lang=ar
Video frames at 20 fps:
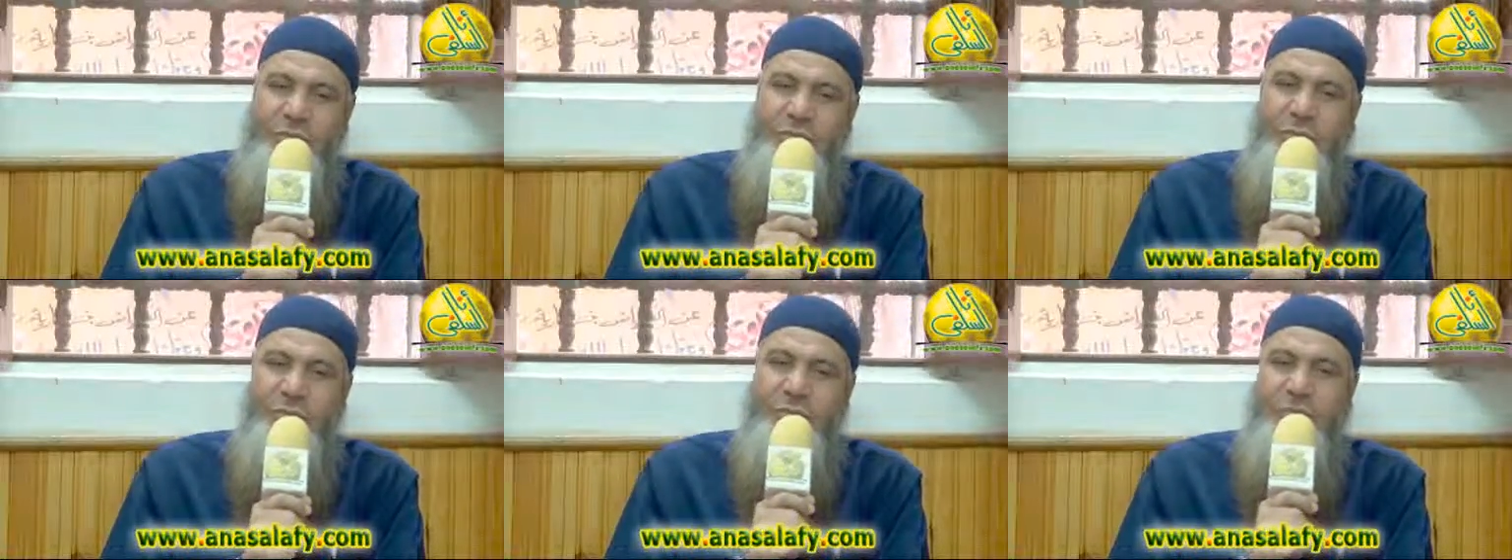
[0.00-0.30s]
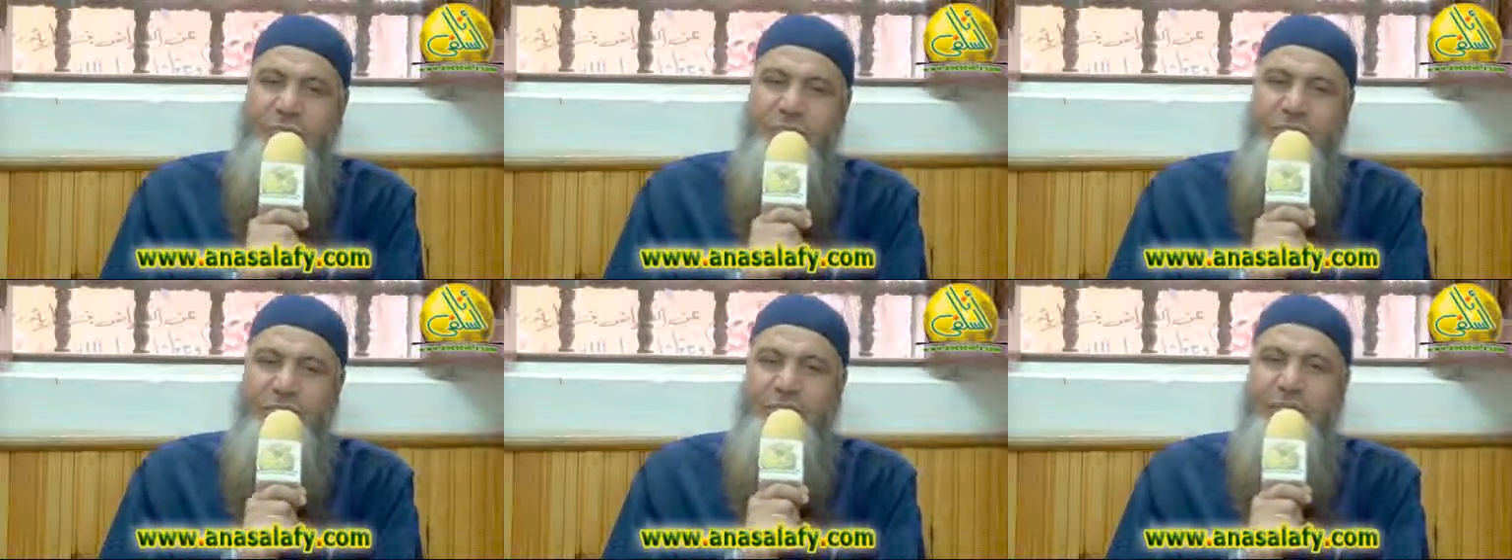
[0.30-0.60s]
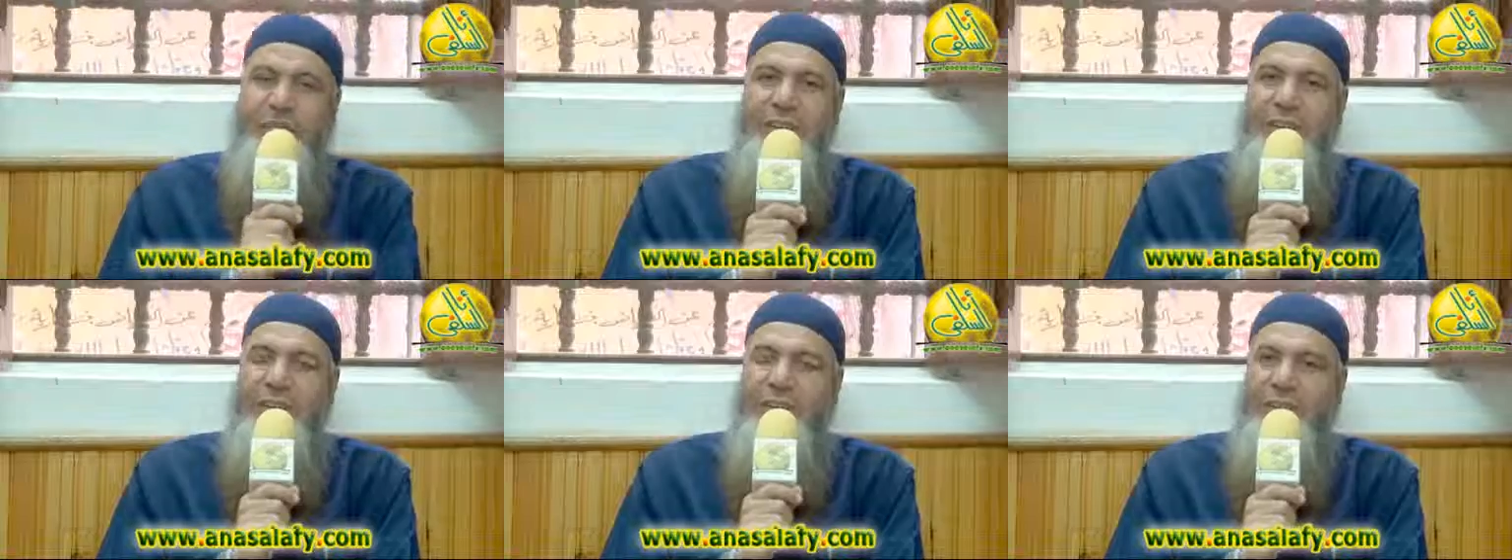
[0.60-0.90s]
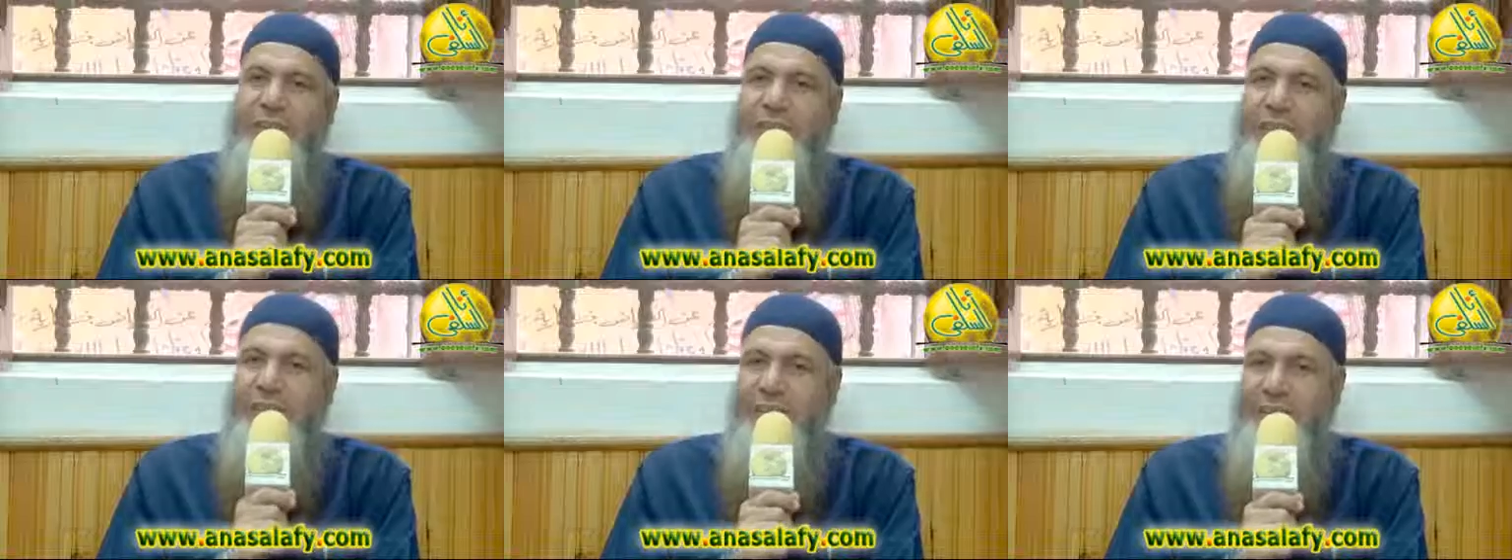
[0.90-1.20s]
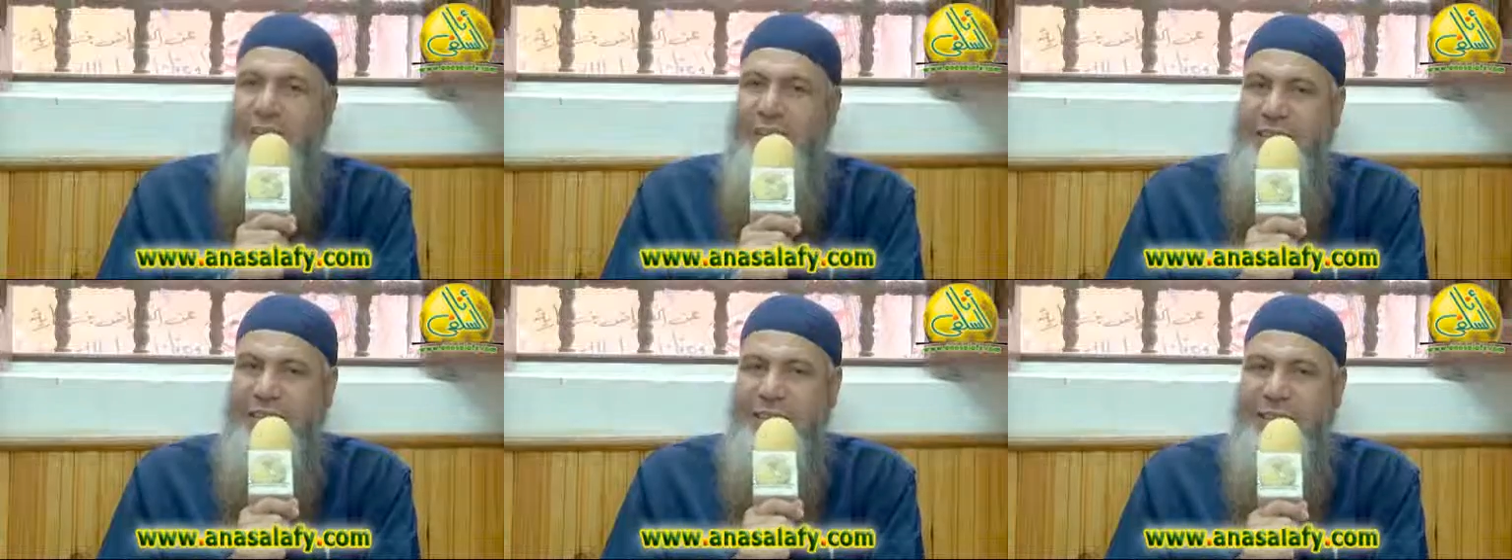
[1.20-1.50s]
وبالفعل هذا
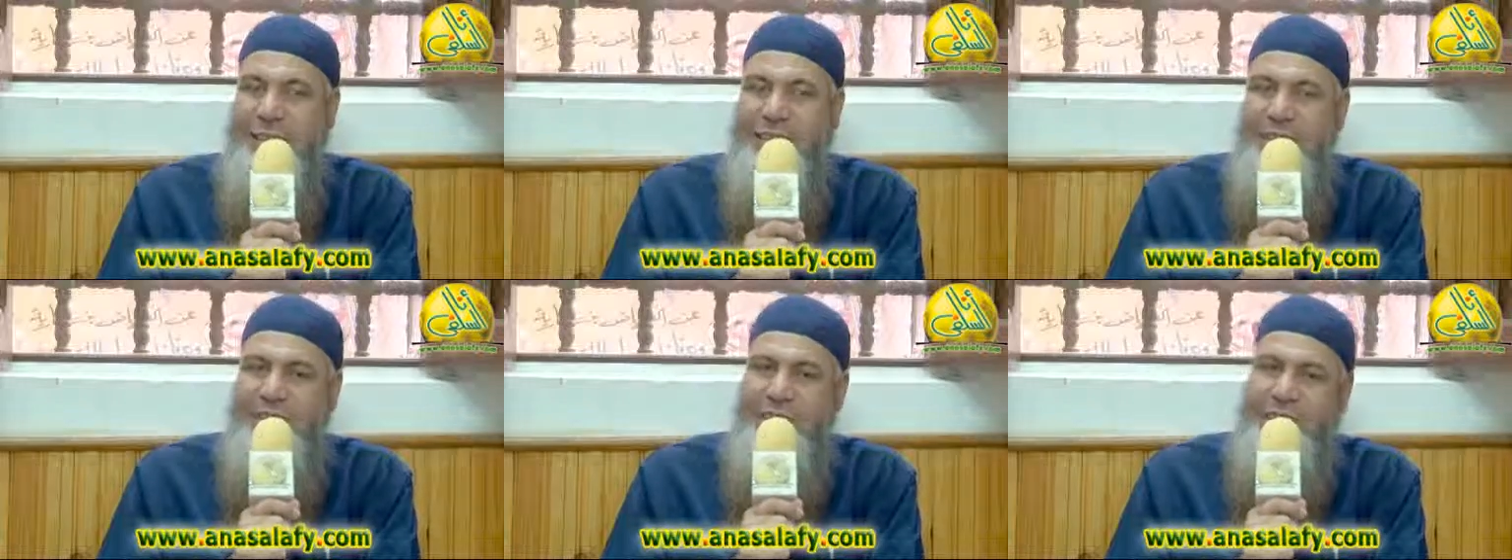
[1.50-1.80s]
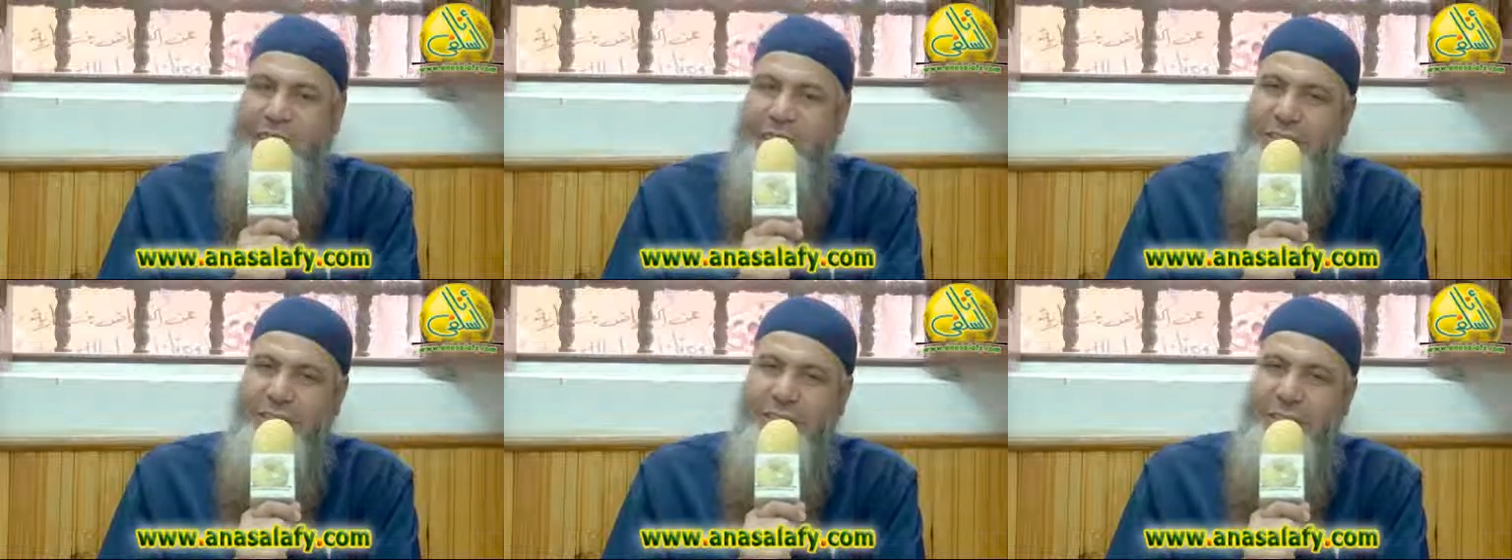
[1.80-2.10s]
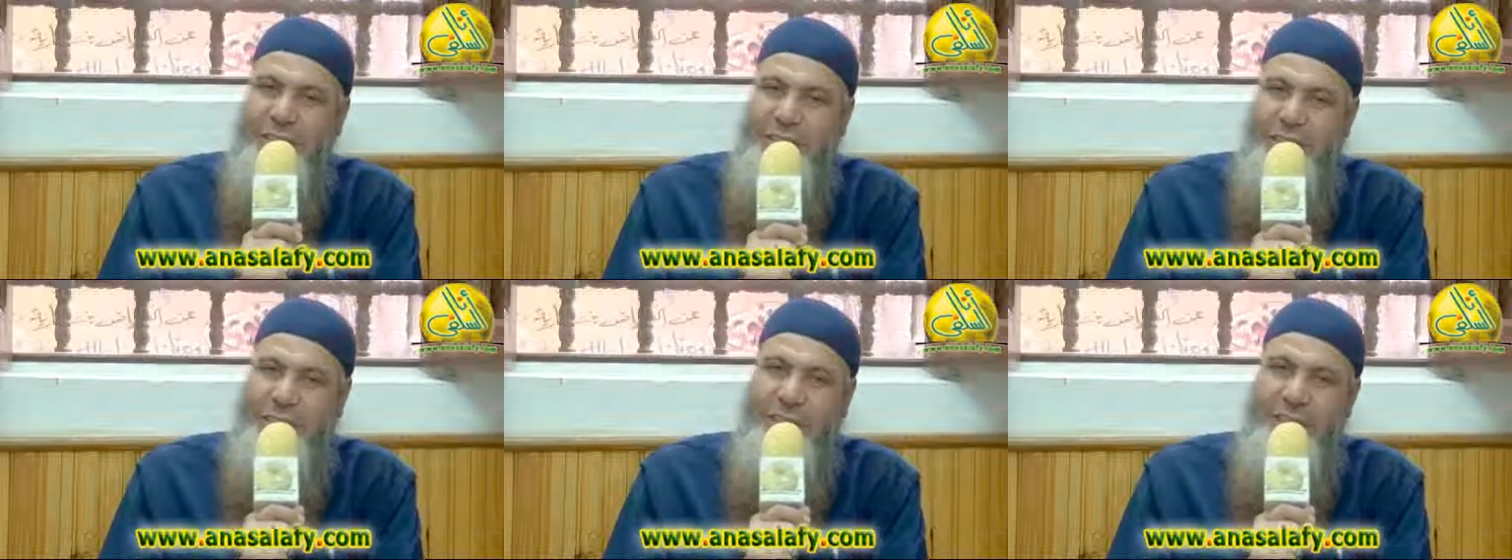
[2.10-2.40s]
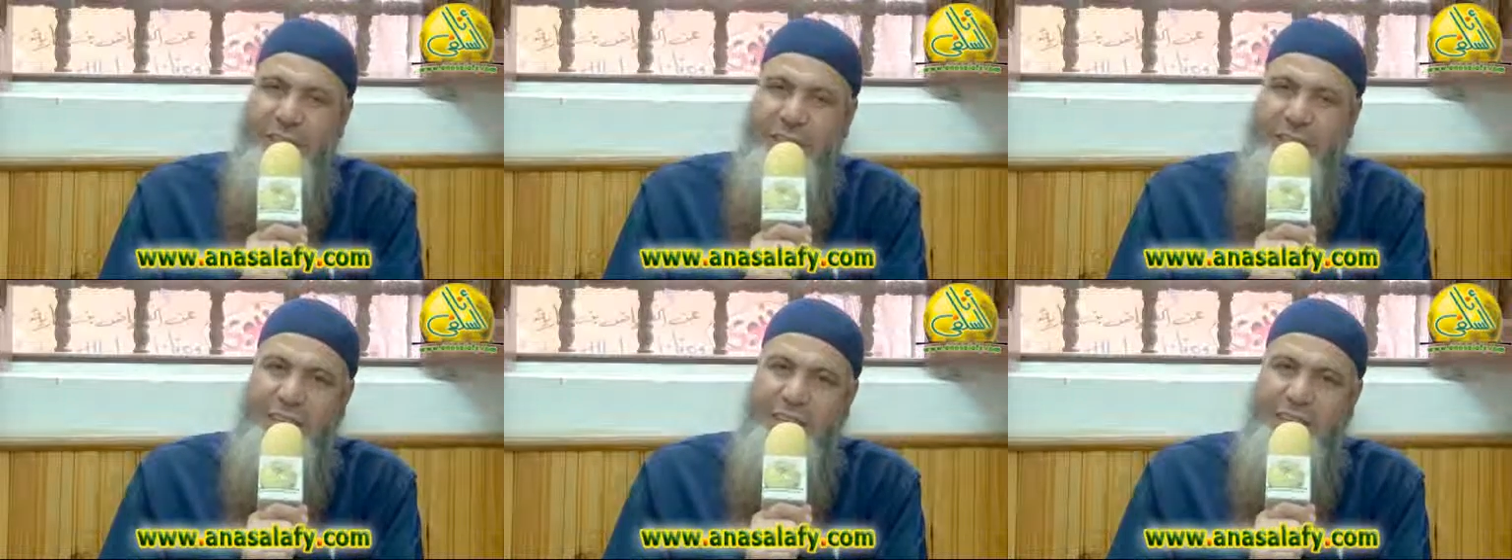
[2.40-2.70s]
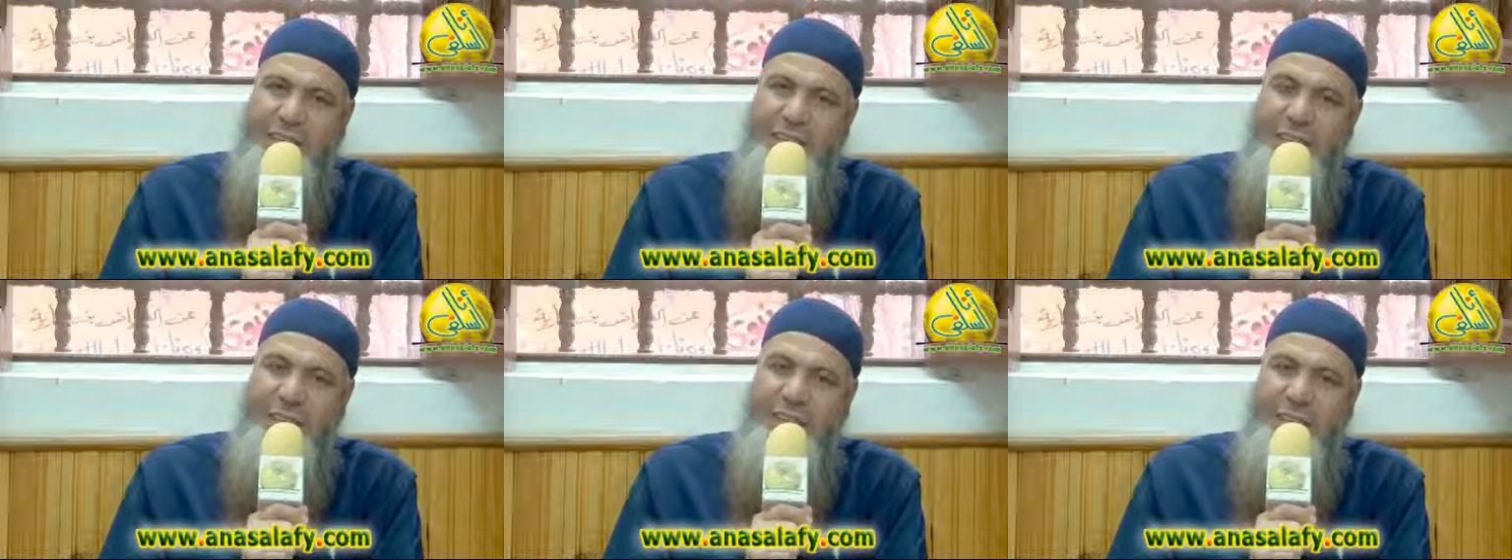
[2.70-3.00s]
يعني عيدنا
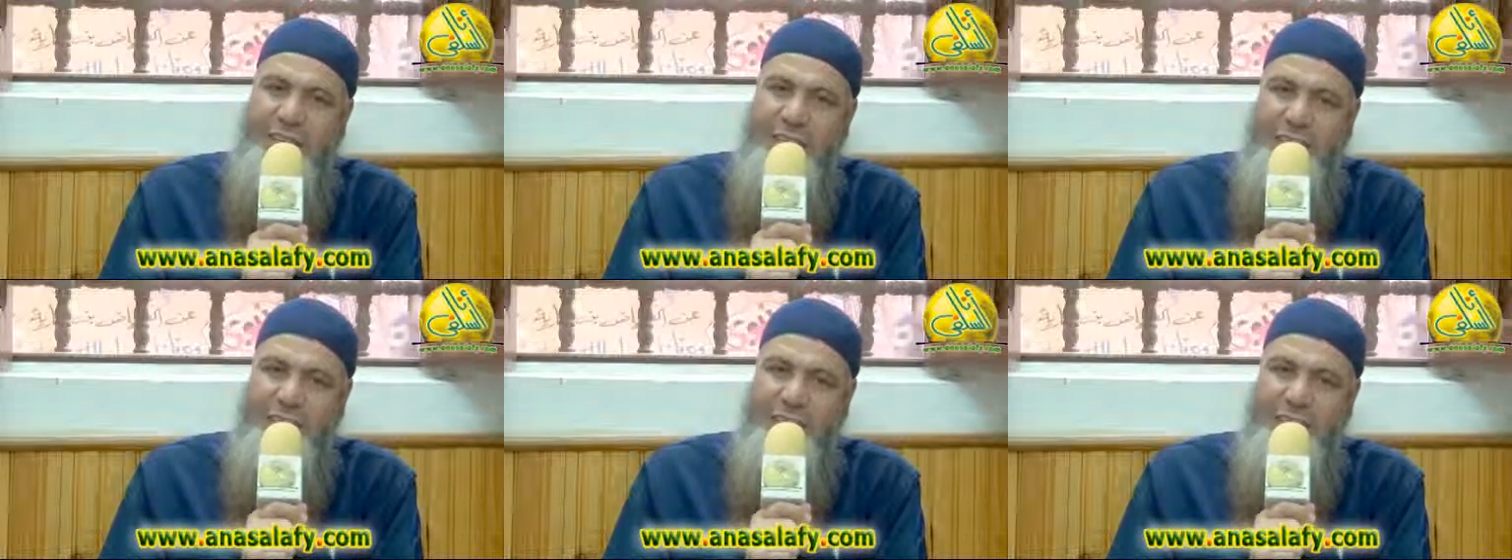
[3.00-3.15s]
آه،